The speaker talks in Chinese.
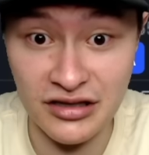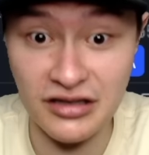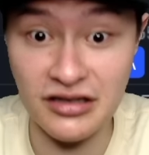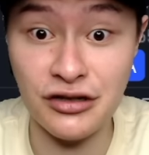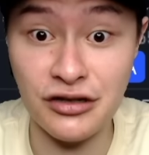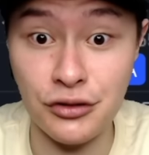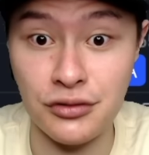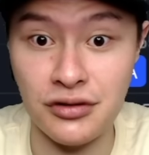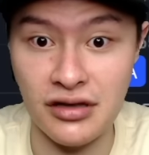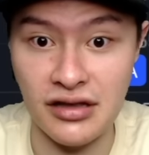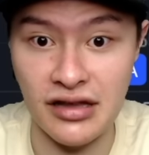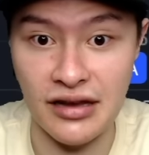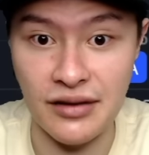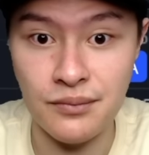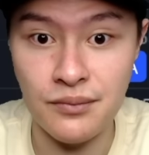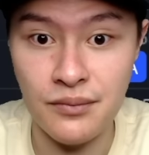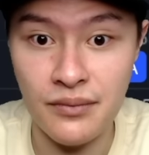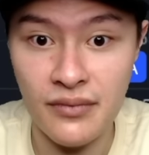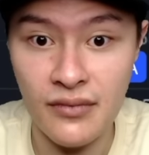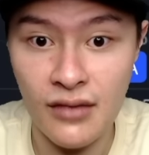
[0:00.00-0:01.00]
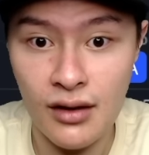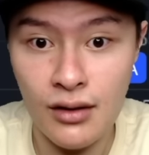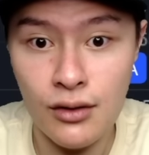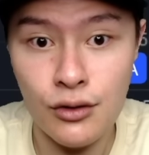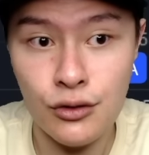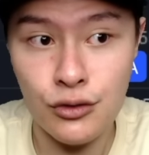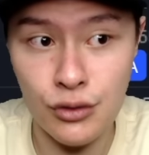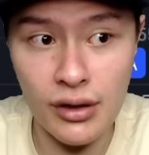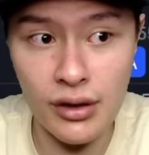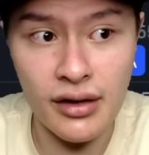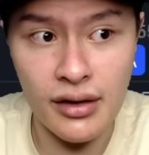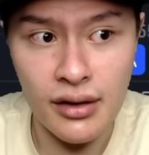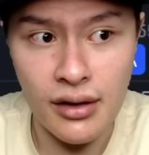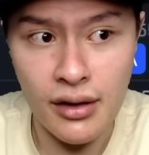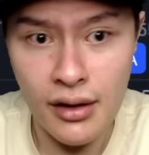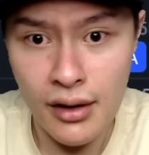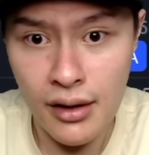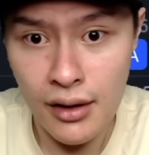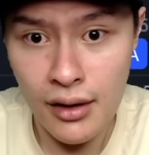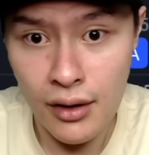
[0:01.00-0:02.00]
金就是零，所以
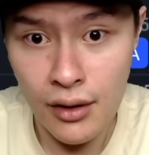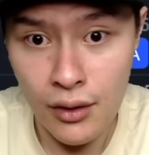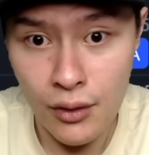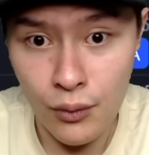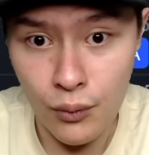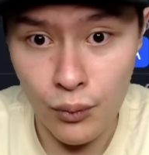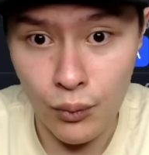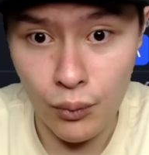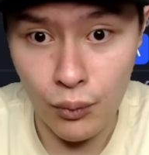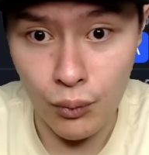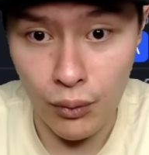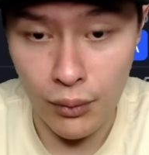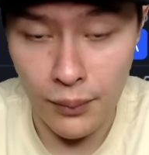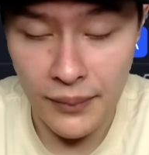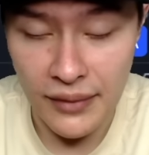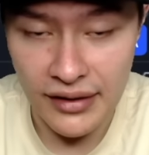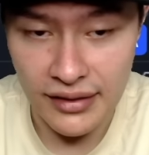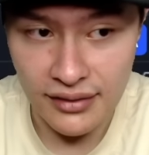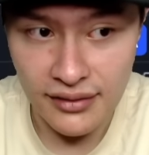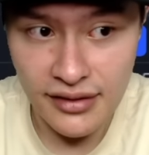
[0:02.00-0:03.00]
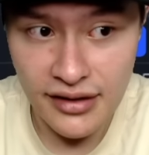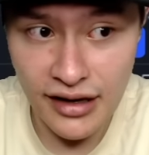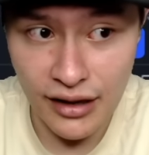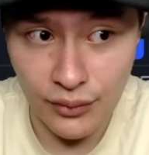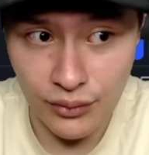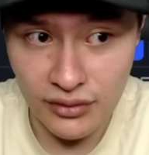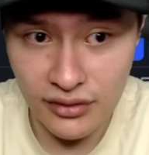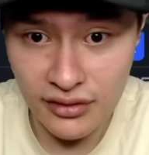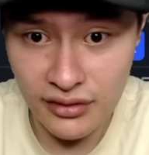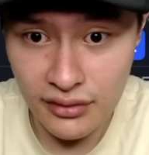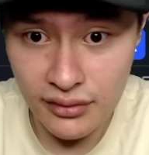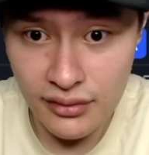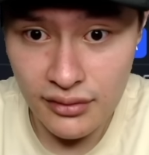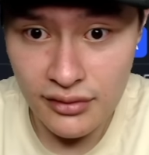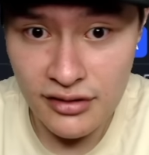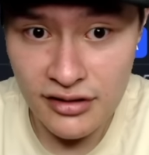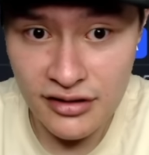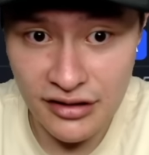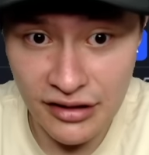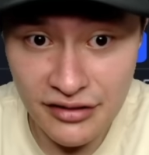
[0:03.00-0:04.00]
我们要
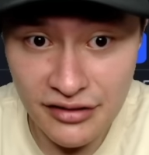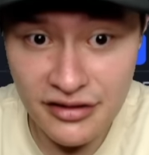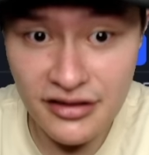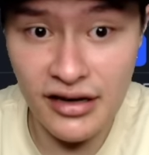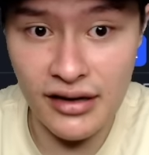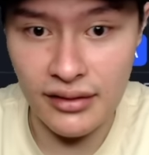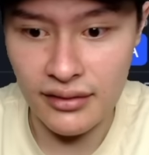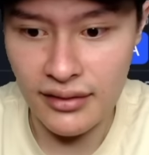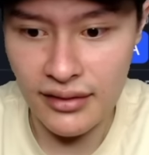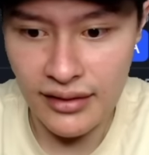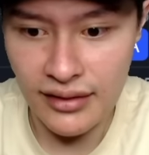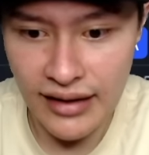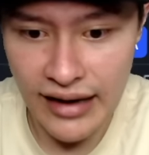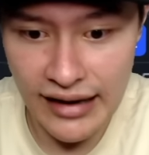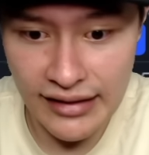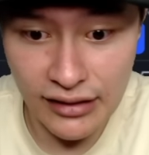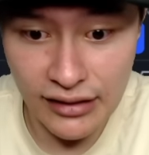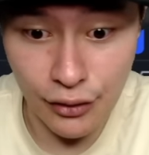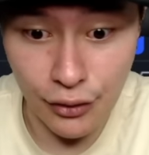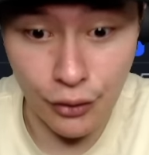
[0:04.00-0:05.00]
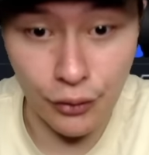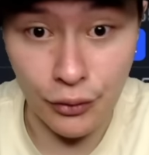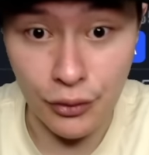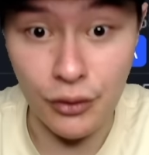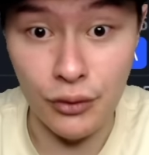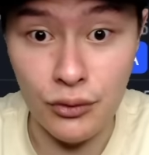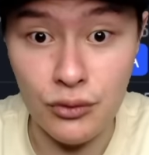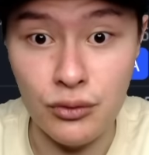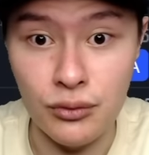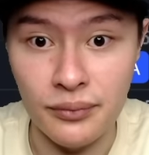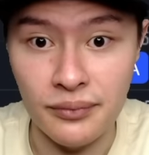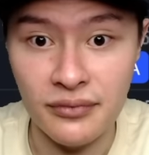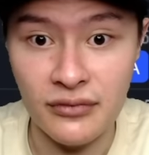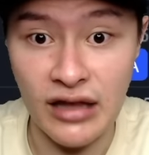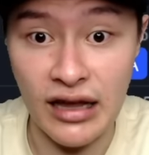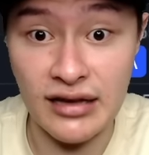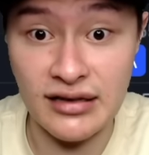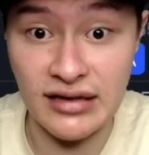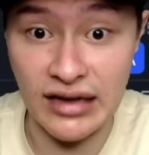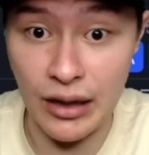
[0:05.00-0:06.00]
真正看到有流入，
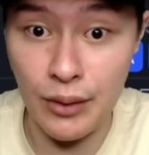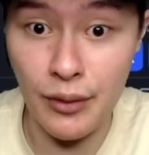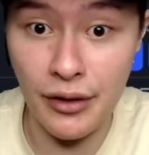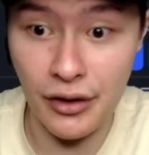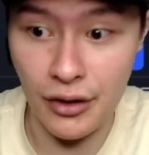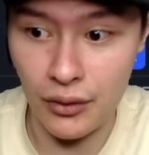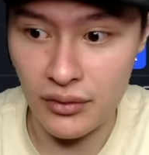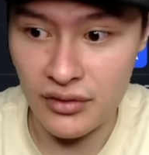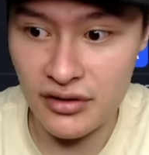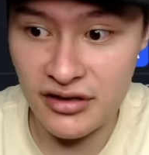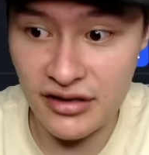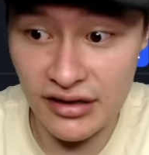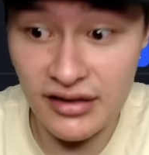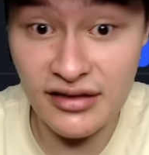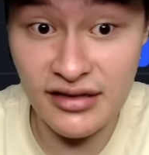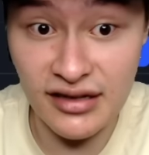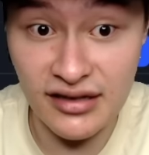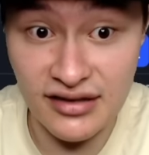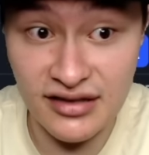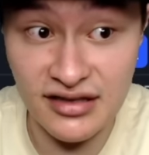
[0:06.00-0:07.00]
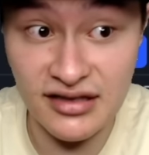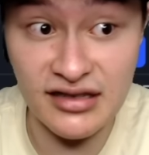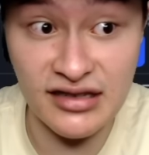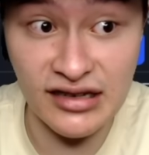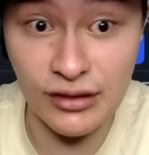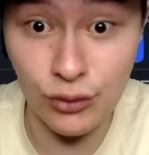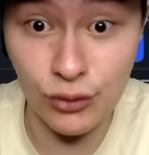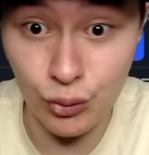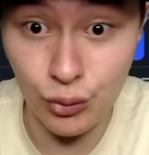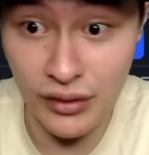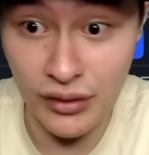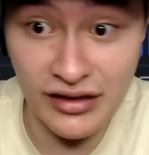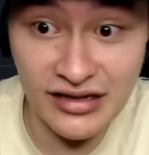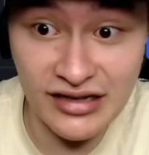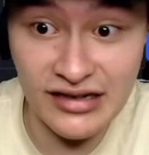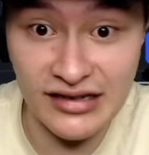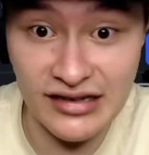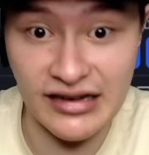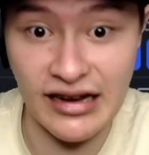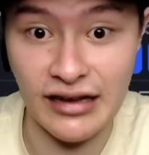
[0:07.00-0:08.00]
它才会有真正资金堆
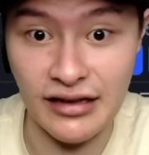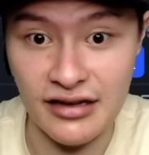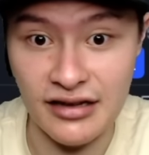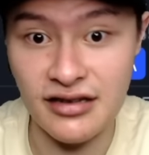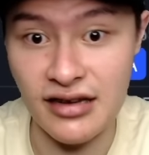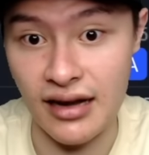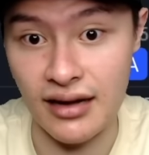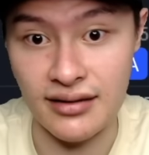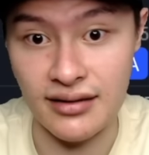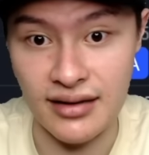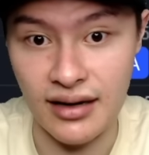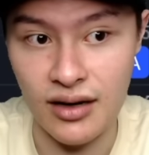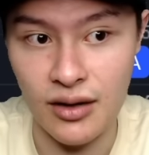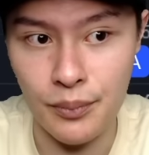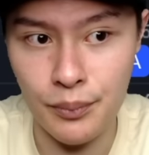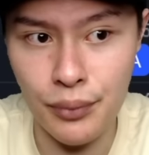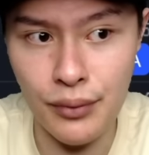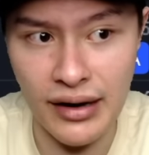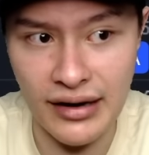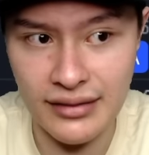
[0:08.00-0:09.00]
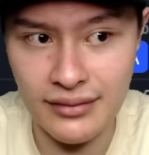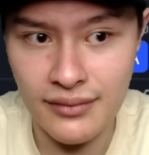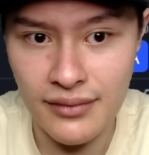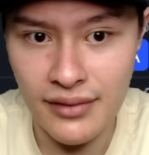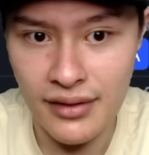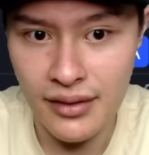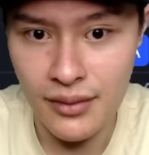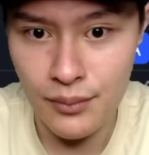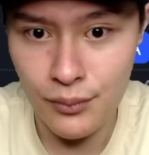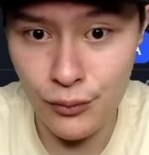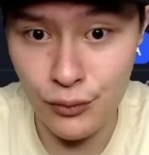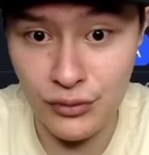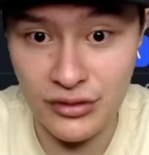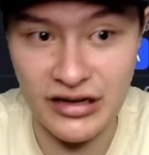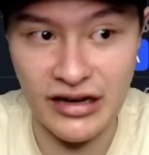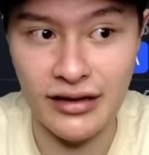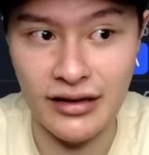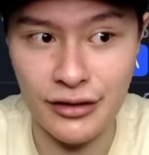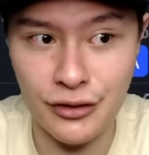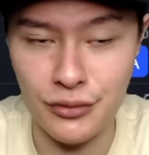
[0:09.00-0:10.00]
砌起来的上涨啊，不然目
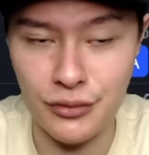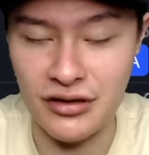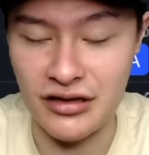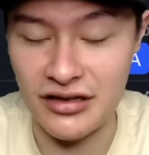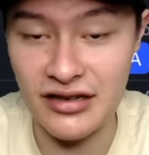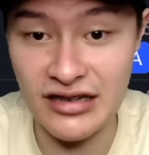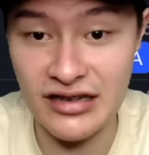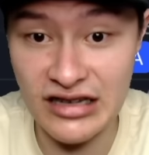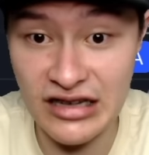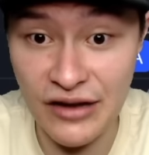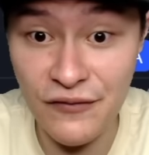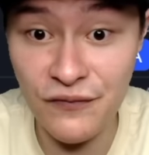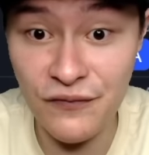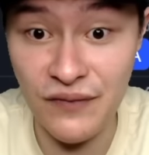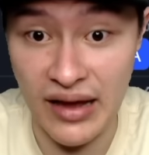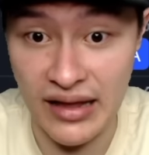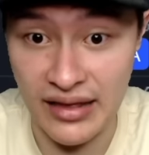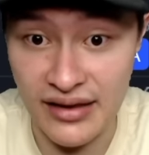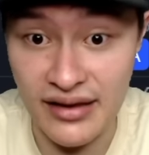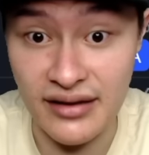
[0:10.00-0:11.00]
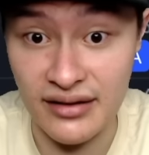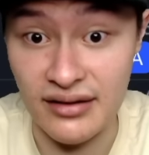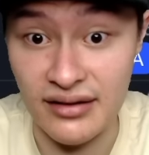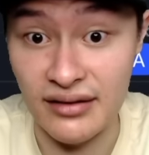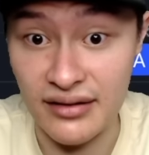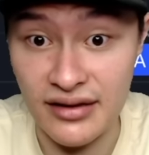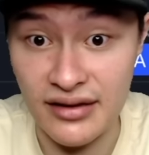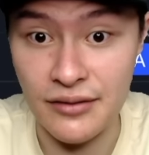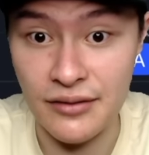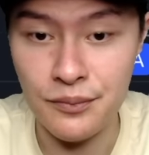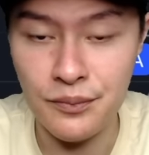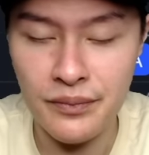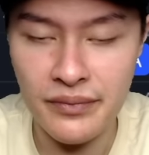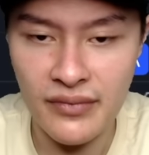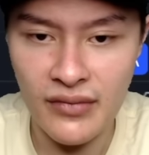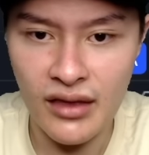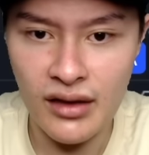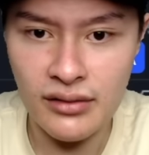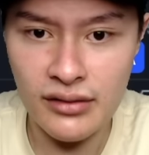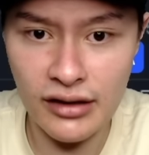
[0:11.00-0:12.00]
前呢就只是先反应而已。
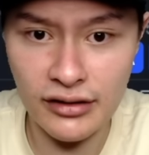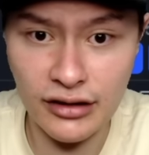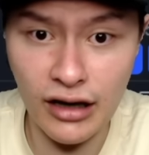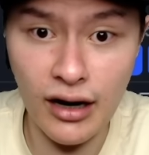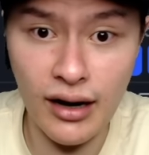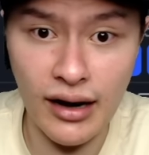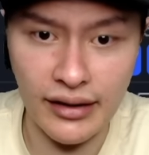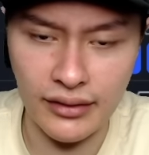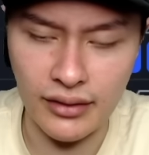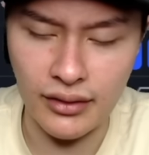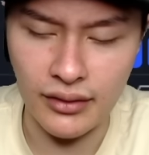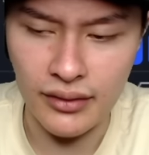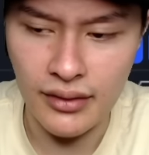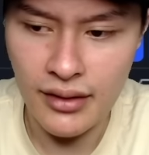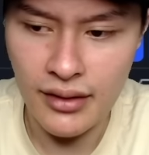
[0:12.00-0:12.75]
那当然呢。